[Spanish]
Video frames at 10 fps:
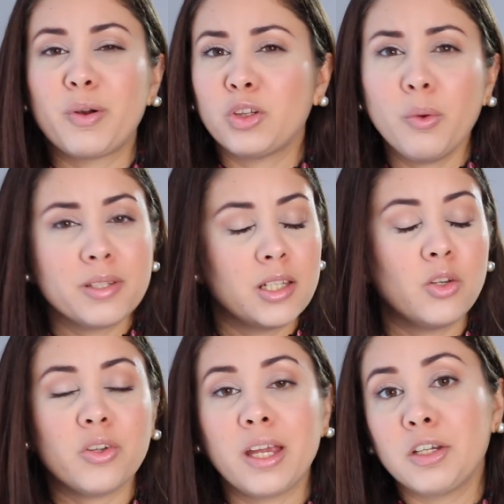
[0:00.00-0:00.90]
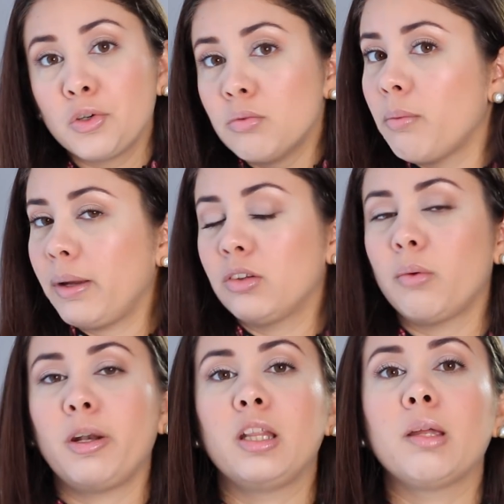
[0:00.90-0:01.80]
Pero estos vecinos en ningún
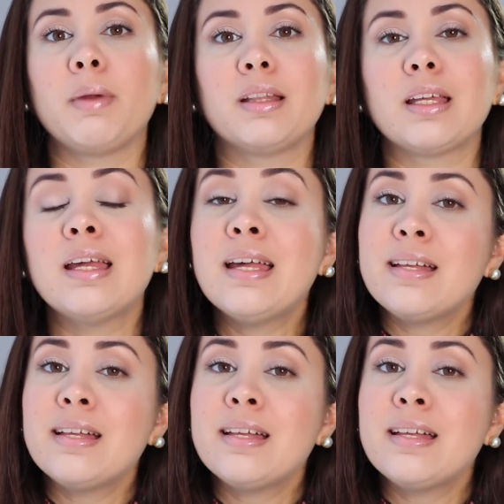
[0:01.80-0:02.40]
momento aparentemente